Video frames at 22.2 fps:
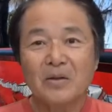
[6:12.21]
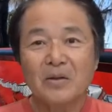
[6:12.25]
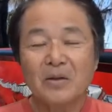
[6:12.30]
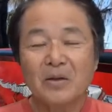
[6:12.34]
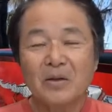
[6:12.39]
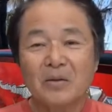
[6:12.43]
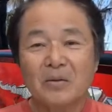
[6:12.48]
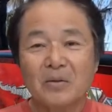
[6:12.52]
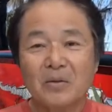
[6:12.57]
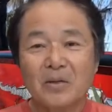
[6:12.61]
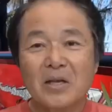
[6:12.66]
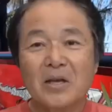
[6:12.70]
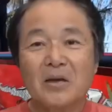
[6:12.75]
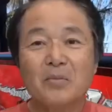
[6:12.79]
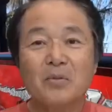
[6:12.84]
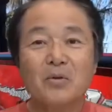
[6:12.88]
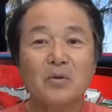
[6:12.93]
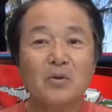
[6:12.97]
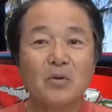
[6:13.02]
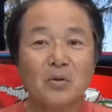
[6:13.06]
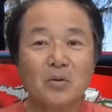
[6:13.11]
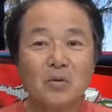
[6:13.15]
あの
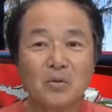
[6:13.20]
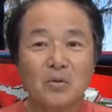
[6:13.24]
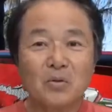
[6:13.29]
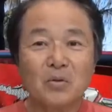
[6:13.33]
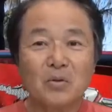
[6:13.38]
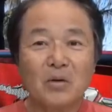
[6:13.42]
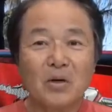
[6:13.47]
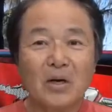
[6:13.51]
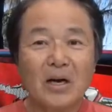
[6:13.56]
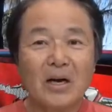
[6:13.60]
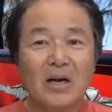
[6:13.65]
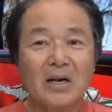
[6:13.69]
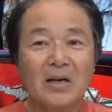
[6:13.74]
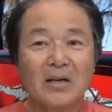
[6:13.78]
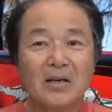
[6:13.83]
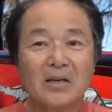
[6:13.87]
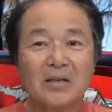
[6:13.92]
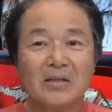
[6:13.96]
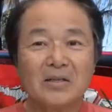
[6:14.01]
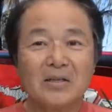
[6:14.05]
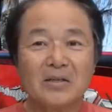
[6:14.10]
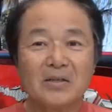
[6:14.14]
テーブルロック、
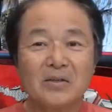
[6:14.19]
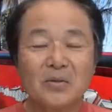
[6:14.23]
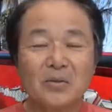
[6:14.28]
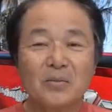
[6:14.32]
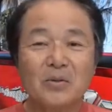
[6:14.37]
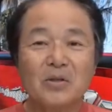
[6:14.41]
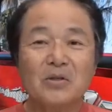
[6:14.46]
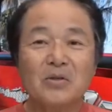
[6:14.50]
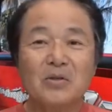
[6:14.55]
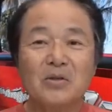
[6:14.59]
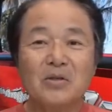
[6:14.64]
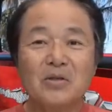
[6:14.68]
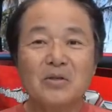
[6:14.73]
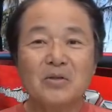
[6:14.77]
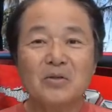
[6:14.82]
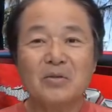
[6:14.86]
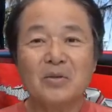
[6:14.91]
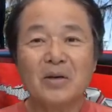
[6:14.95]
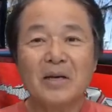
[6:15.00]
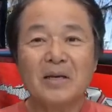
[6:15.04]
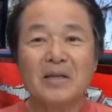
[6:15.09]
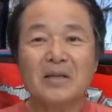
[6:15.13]
アーカンサスとミズーリ州
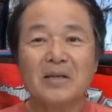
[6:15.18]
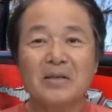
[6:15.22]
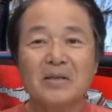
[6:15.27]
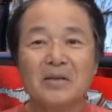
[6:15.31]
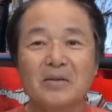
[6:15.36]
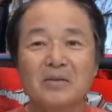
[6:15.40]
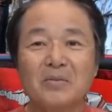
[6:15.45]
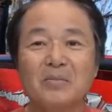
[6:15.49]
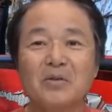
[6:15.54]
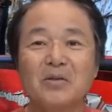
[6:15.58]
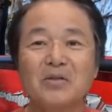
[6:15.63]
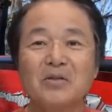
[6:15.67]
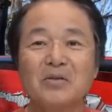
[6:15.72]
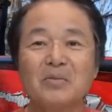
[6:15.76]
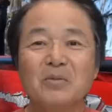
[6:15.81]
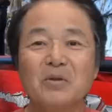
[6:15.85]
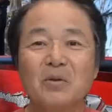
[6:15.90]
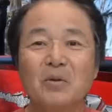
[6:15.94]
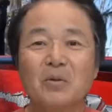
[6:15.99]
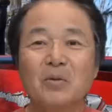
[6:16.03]
の間にある湖で